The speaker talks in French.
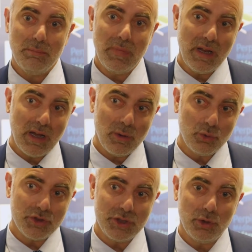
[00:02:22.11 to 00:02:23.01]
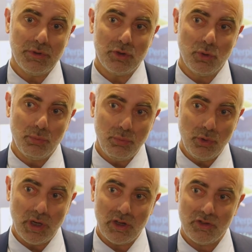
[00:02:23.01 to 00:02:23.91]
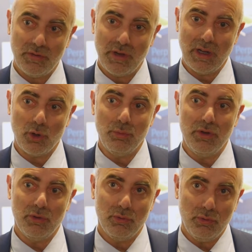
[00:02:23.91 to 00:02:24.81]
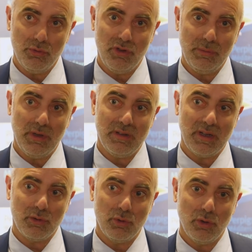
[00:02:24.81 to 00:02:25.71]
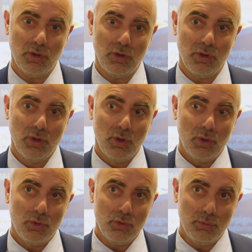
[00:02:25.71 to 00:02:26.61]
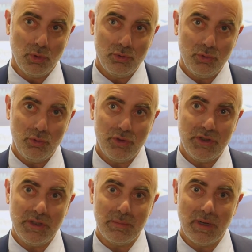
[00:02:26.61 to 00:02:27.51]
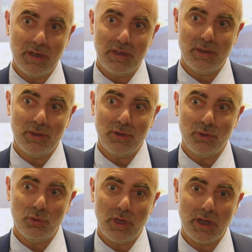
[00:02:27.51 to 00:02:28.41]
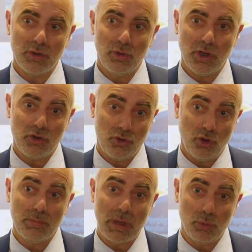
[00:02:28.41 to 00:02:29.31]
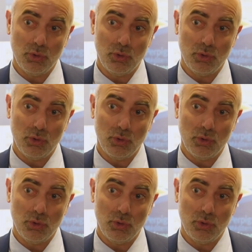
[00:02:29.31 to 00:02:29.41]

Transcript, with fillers: mais là aussi de façon plus large avec la commission du film et les acteurs euh, du monde du cinéma, euh, de la grande région et même